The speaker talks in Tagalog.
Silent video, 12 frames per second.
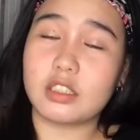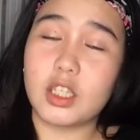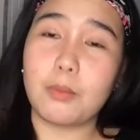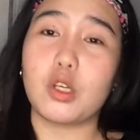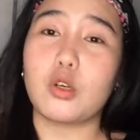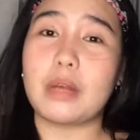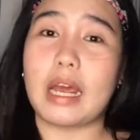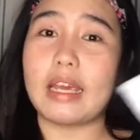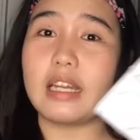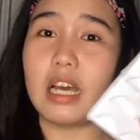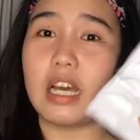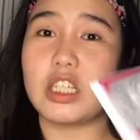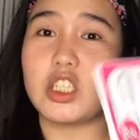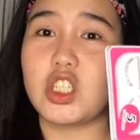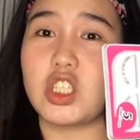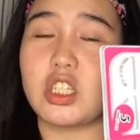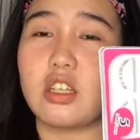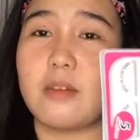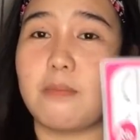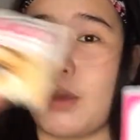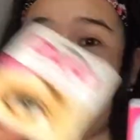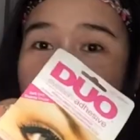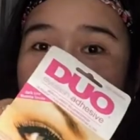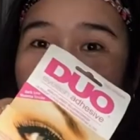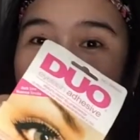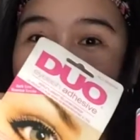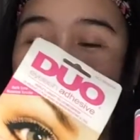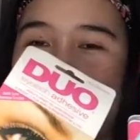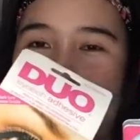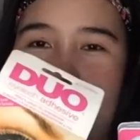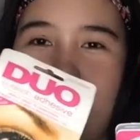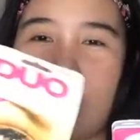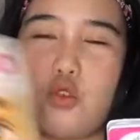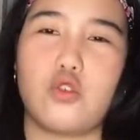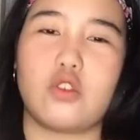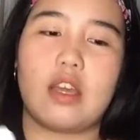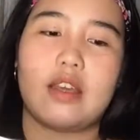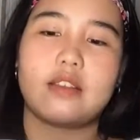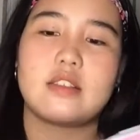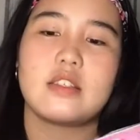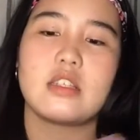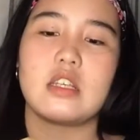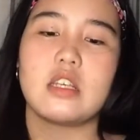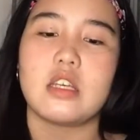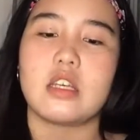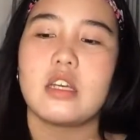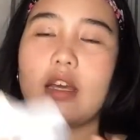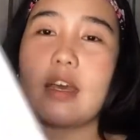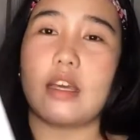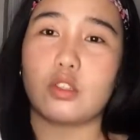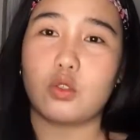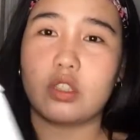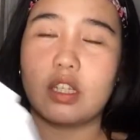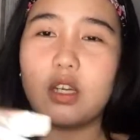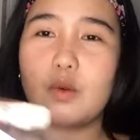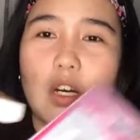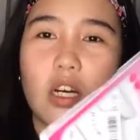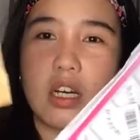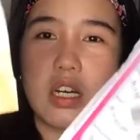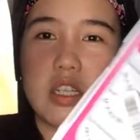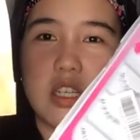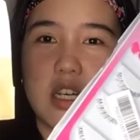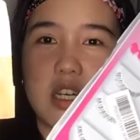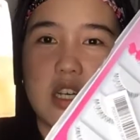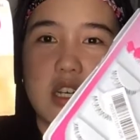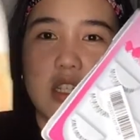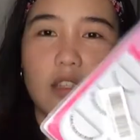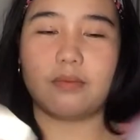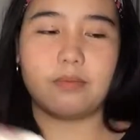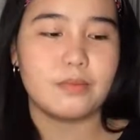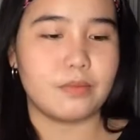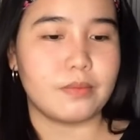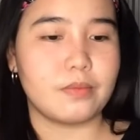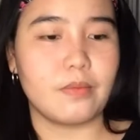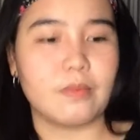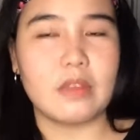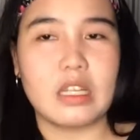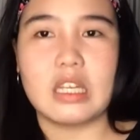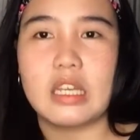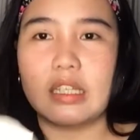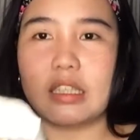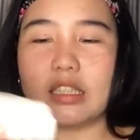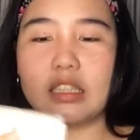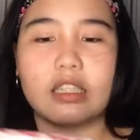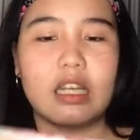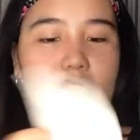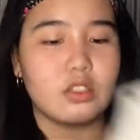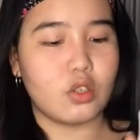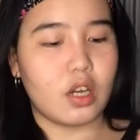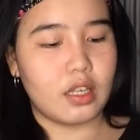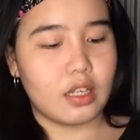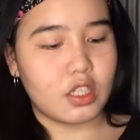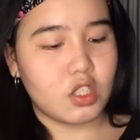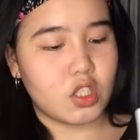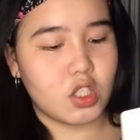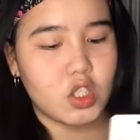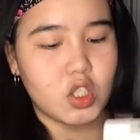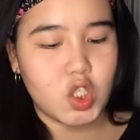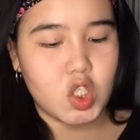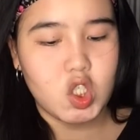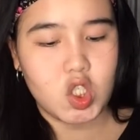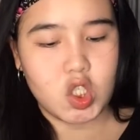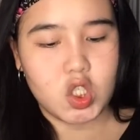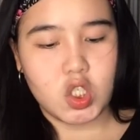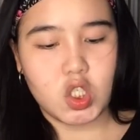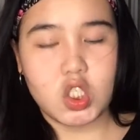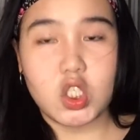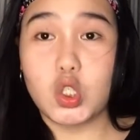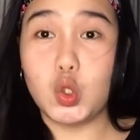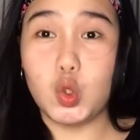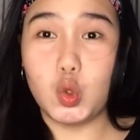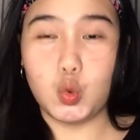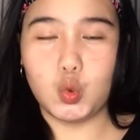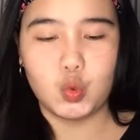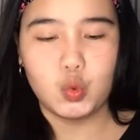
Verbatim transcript: syempre kung may eyelash, may pandikit. So, yun guys. Itong dalawa, yan. Tignan natin yung eyelash glue.